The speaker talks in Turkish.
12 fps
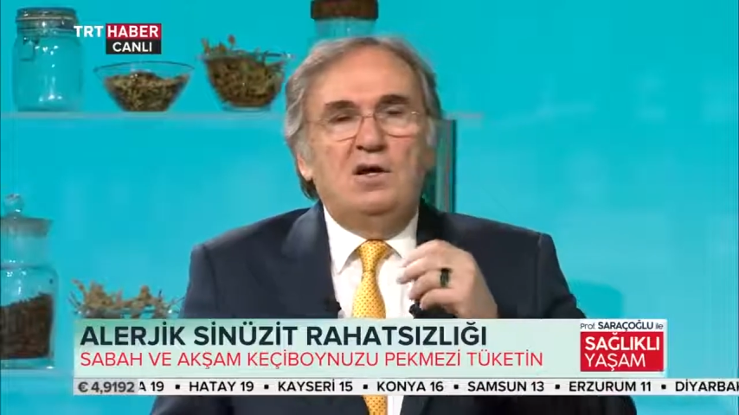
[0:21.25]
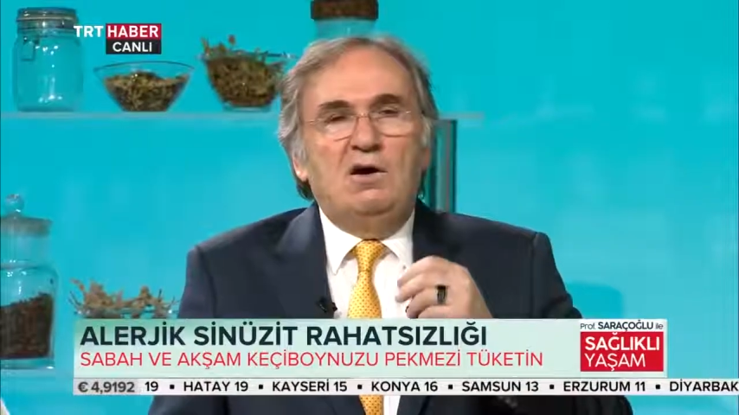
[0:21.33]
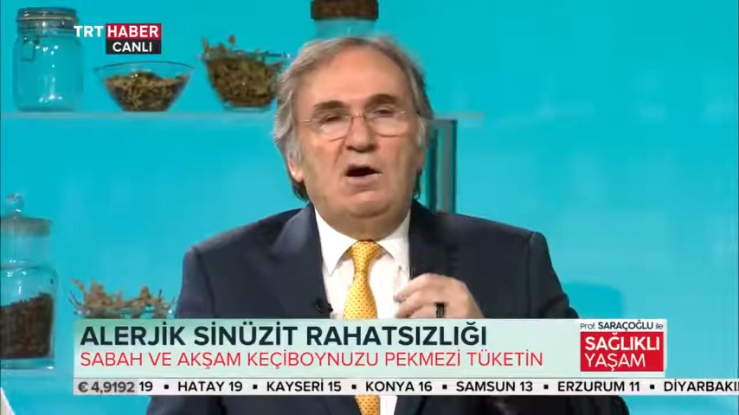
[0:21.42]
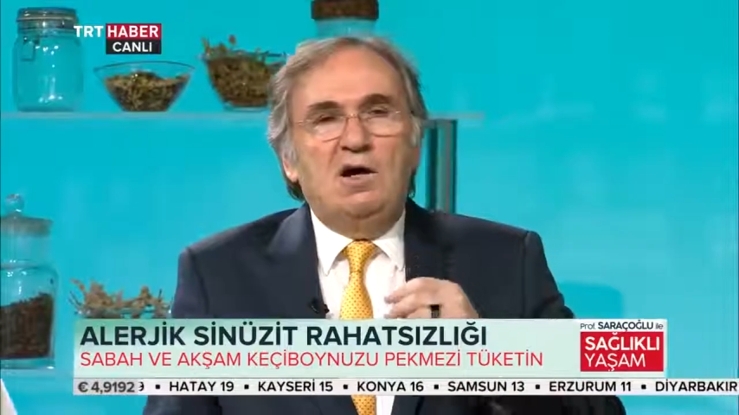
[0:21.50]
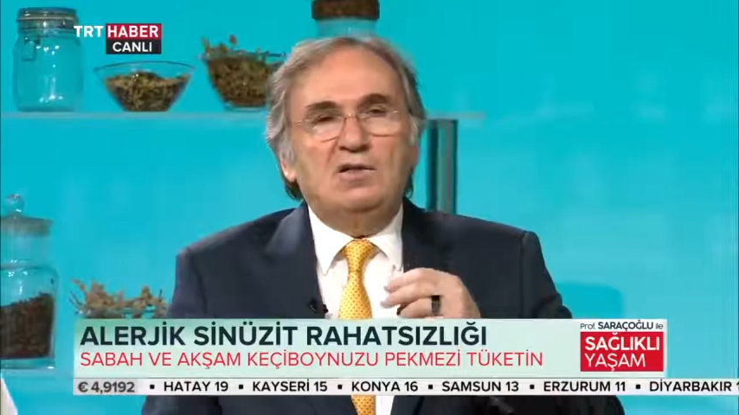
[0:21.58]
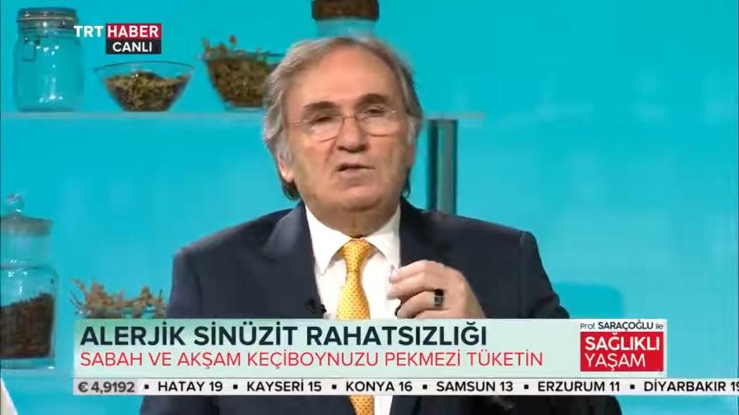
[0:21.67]

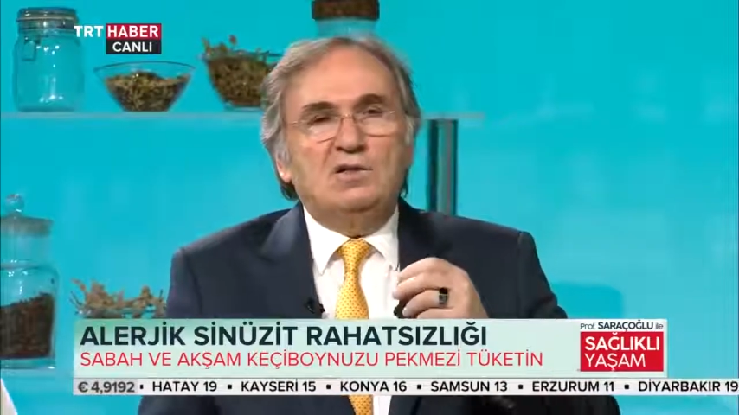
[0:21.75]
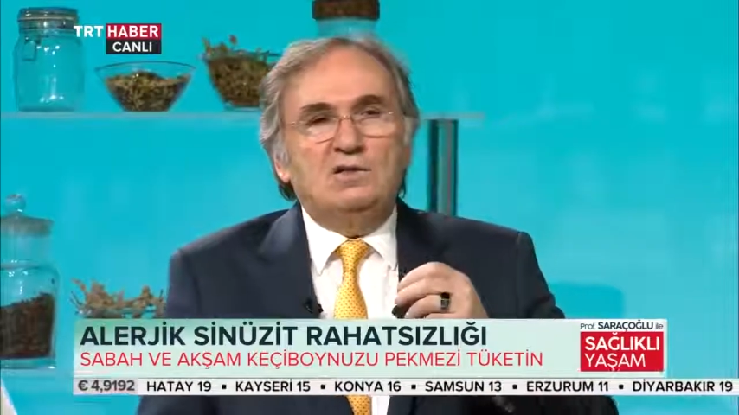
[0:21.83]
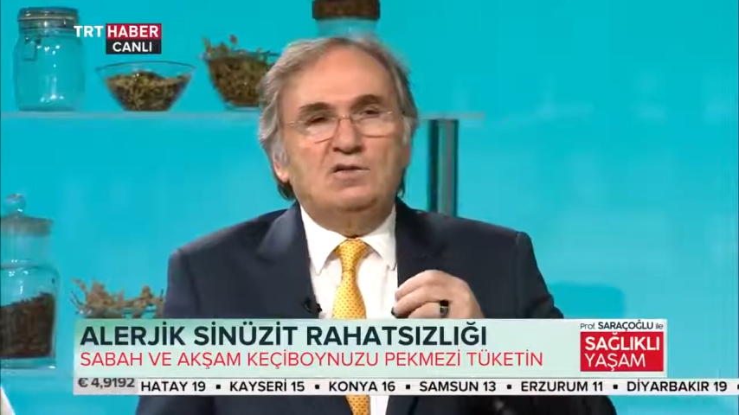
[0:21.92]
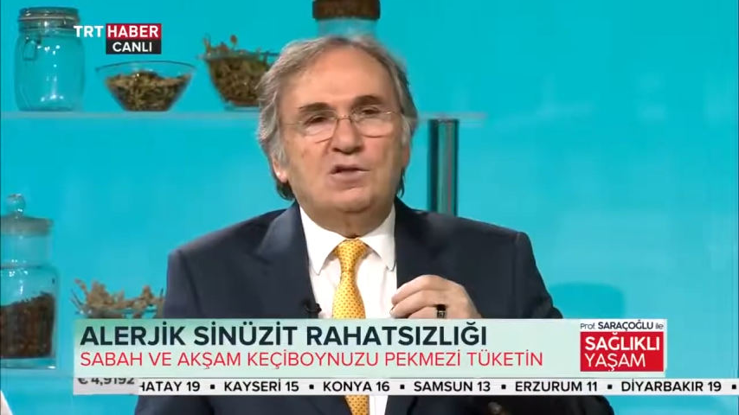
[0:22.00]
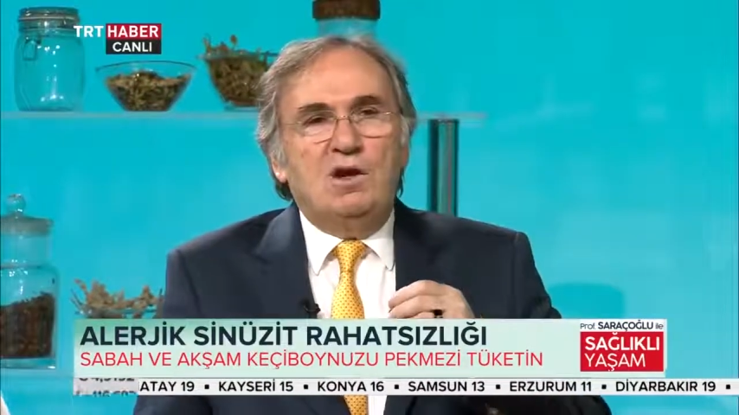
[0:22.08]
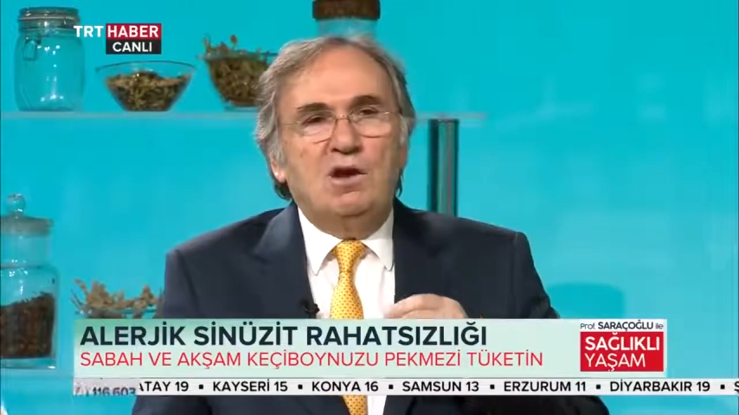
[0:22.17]

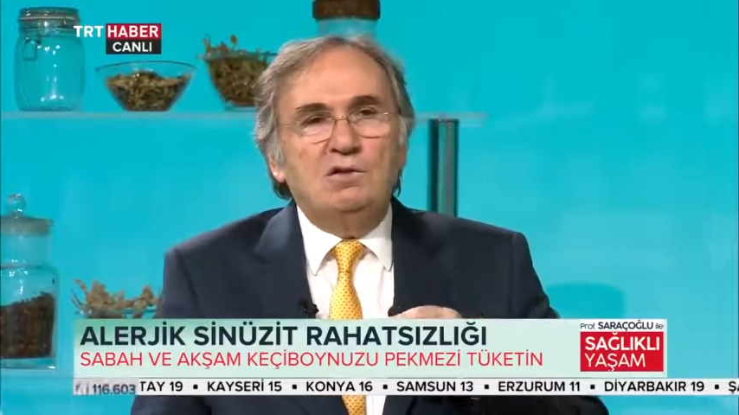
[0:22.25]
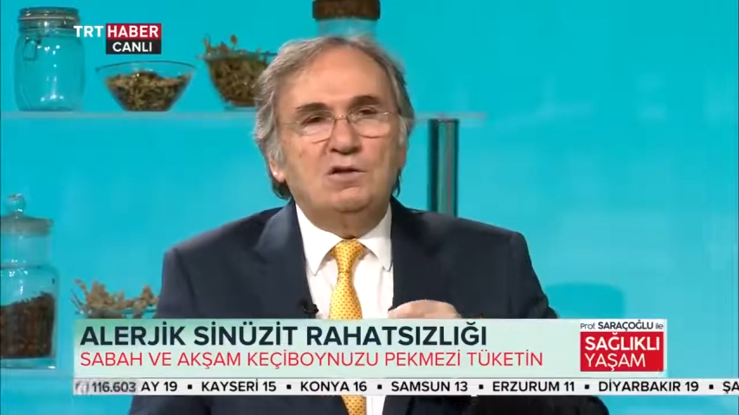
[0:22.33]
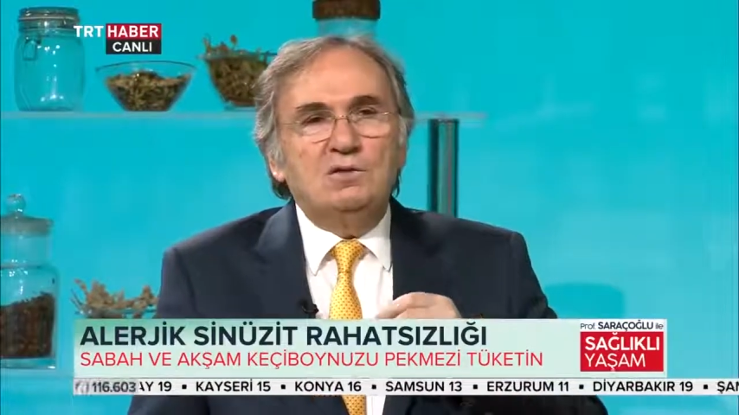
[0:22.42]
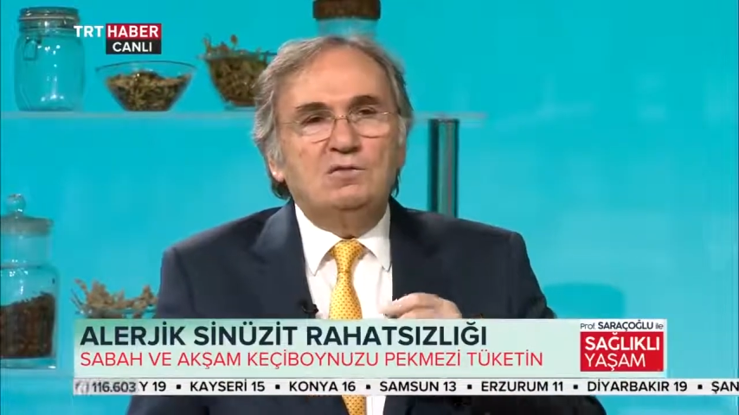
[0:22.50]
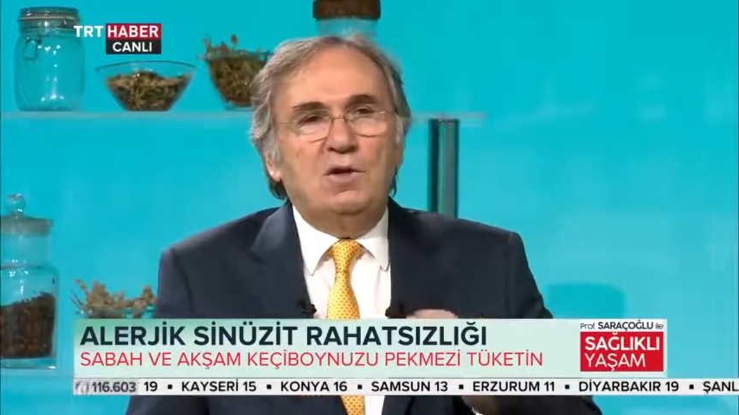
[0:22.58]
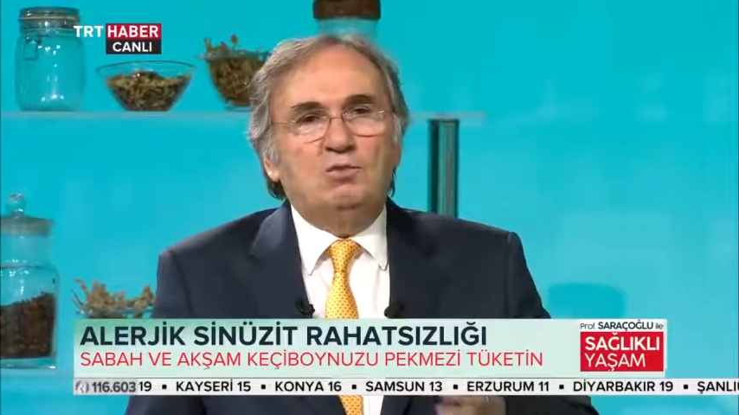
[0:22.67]
ağzınıza
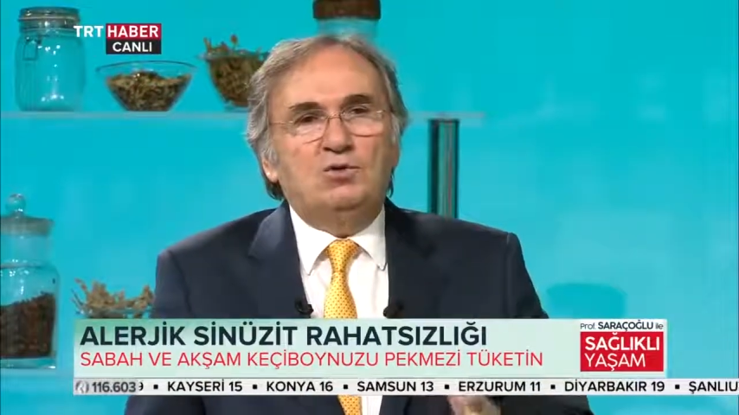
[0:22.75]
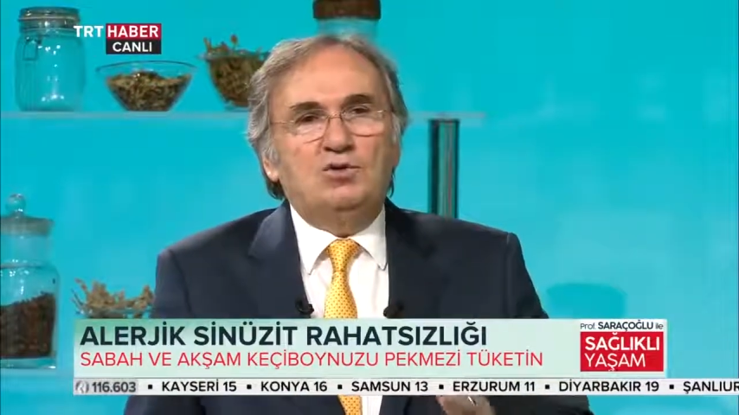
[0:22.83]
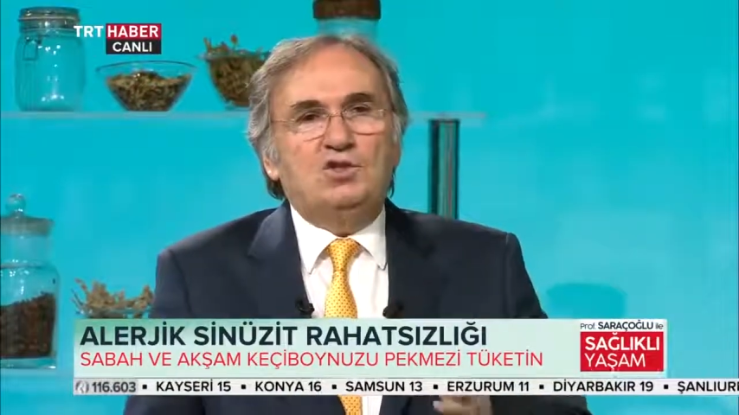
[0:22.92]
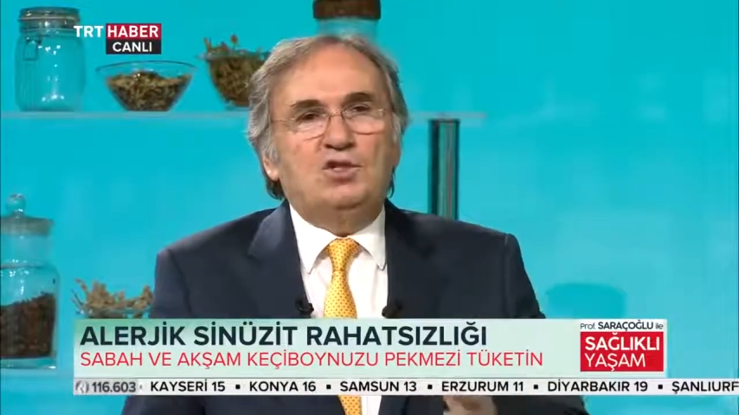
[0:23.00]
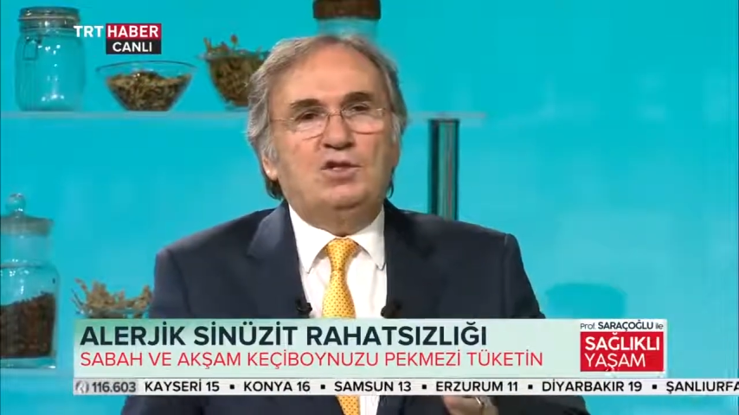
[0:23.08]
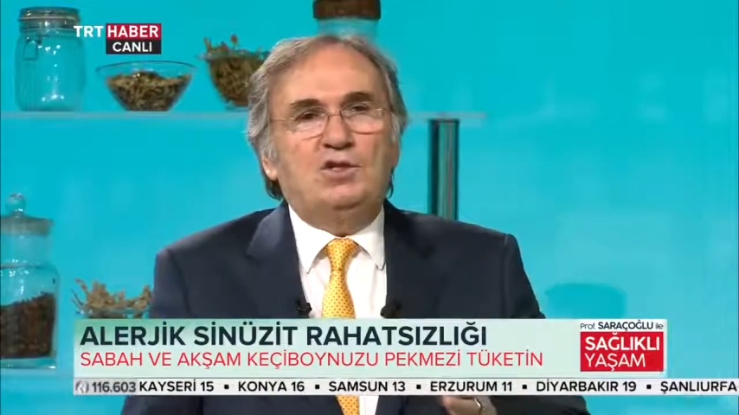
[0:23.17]
alın ve bunu
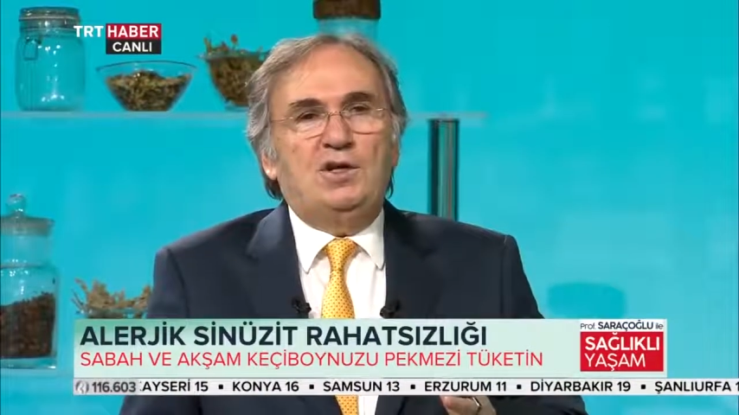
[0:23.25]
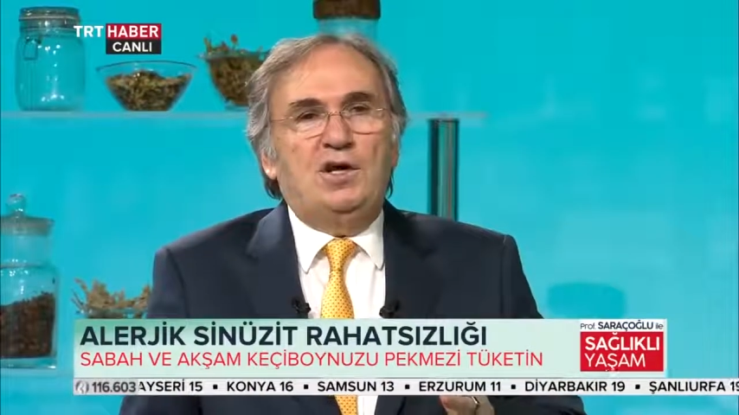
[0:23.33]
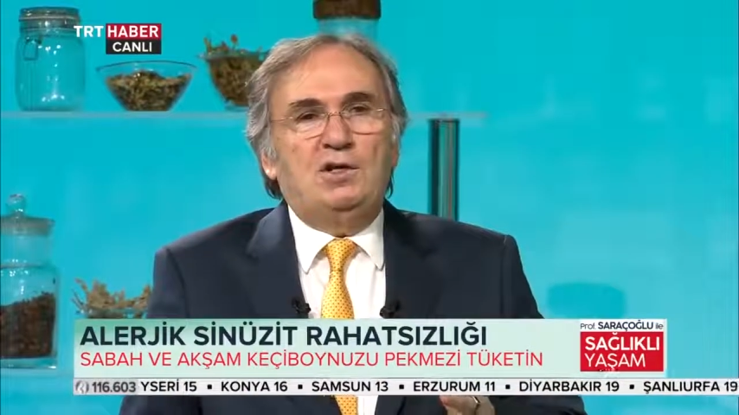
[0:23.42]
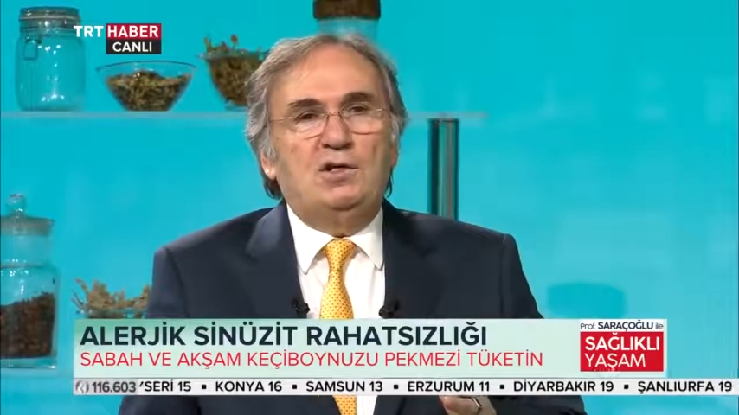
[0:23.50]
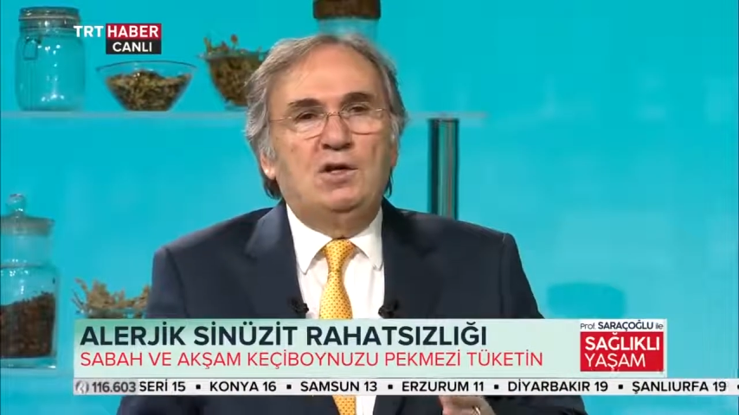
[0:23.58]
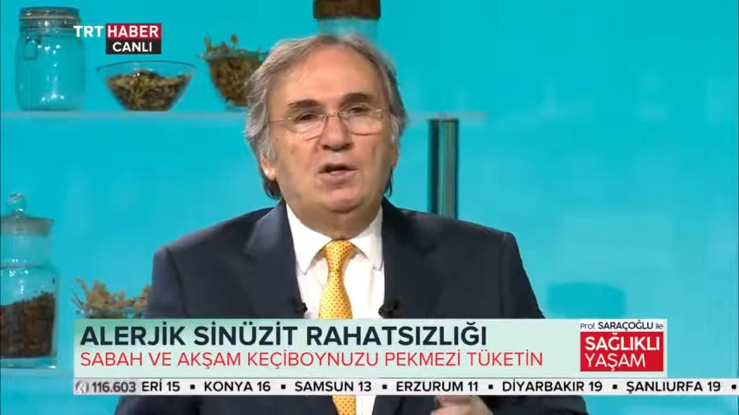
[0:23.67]
çiğneyin.